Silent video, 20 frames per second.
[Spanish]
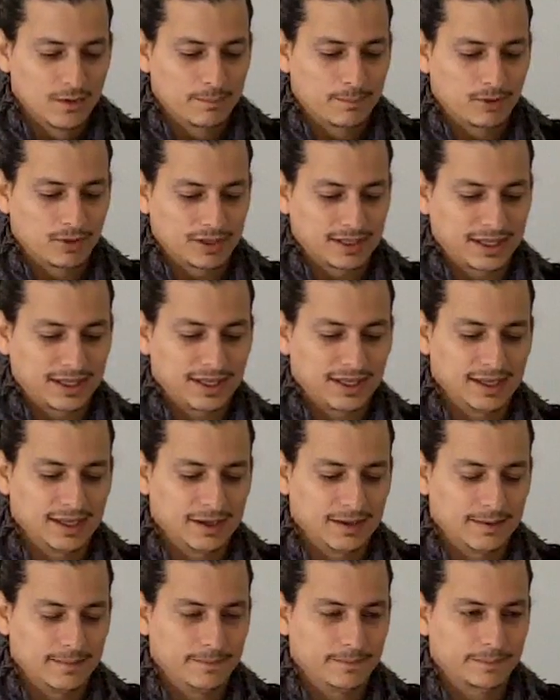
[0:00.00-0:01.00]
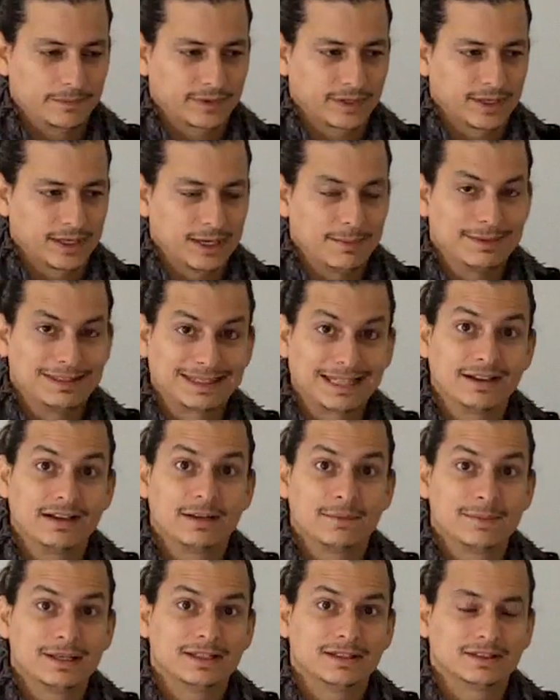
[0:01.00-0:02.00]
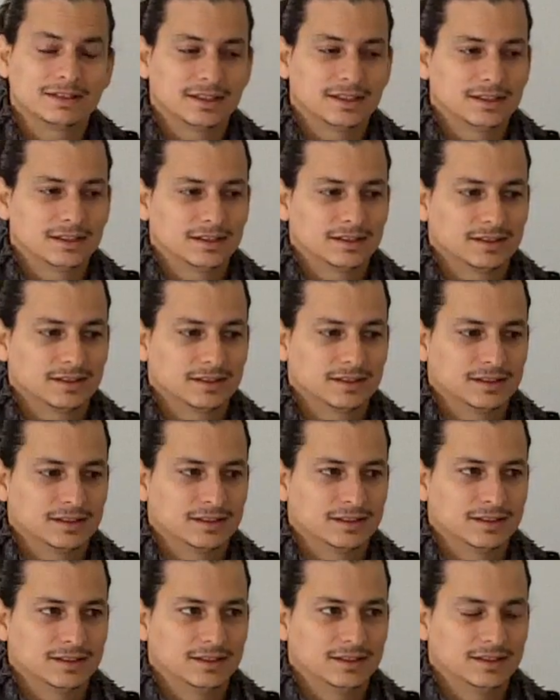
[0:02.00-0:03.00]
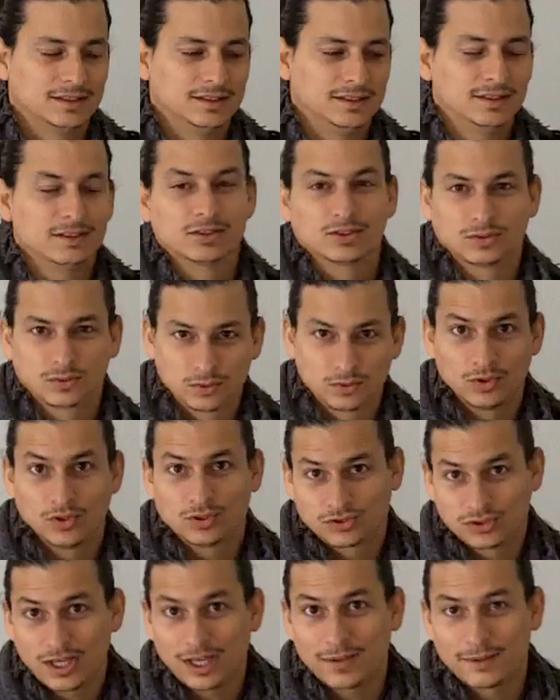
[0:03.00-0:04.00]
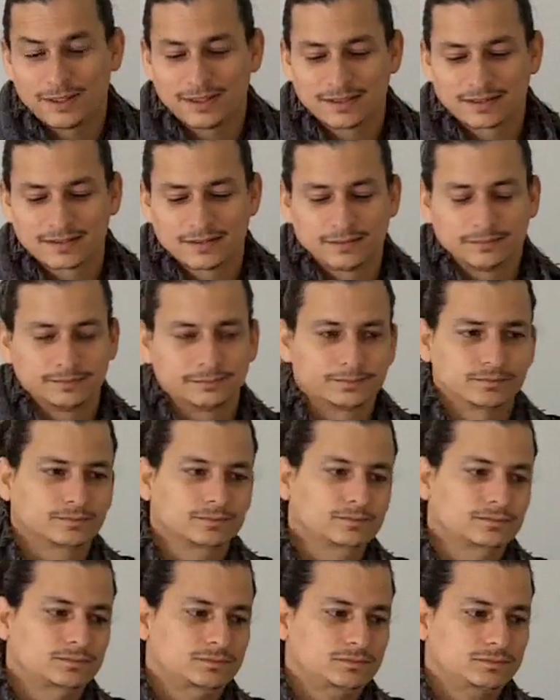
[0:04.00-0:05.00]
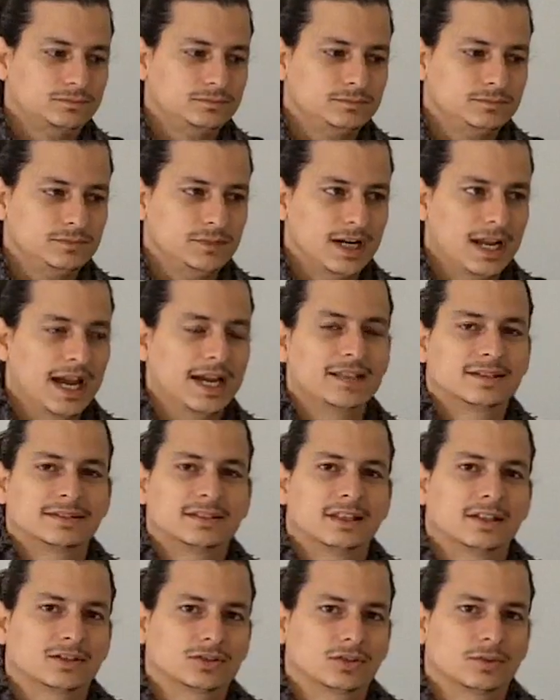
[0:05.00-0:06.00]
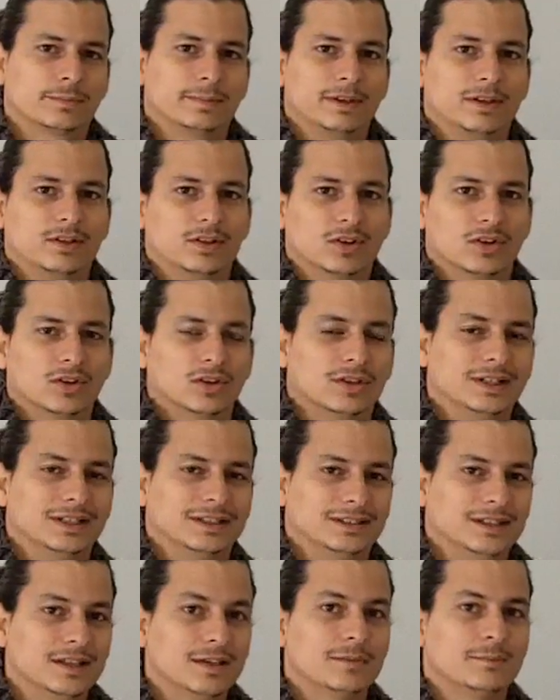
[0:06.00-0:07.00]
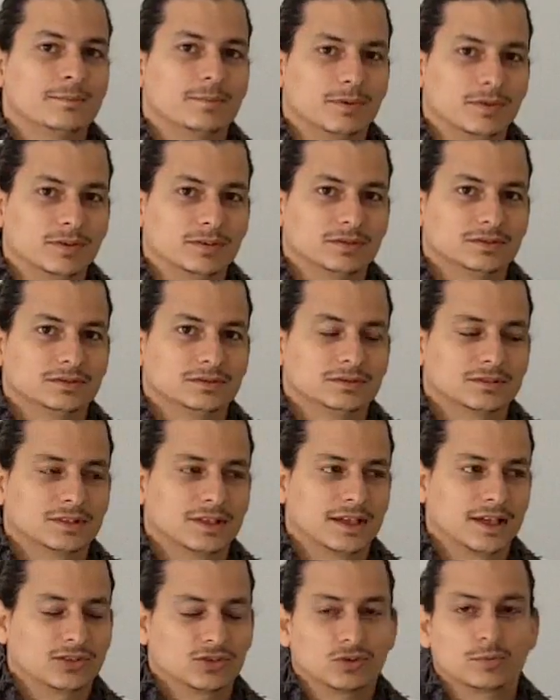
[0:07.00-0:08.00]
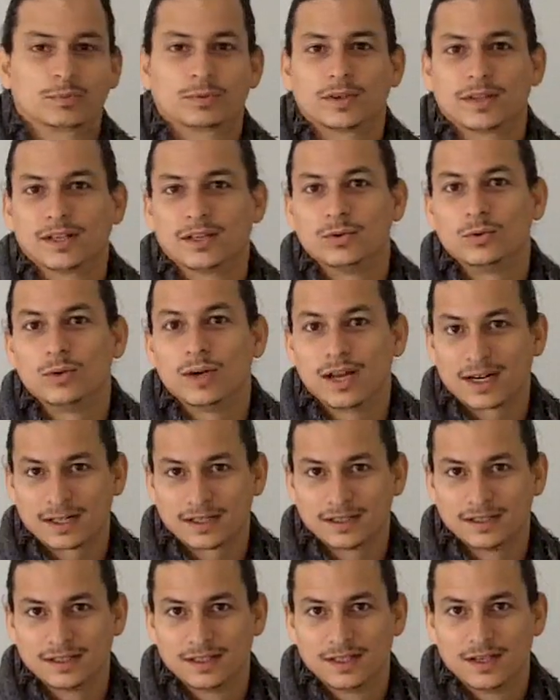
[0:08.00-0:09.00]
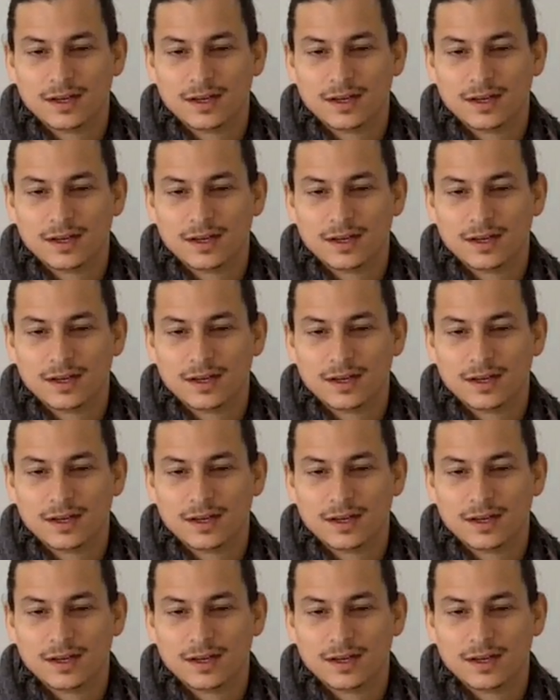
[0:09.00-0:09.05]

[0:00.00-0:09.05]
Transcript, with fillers: Porque lamentablemente, y eso tú lo sabes, hay cierto periodo de tiempo que eso puede durar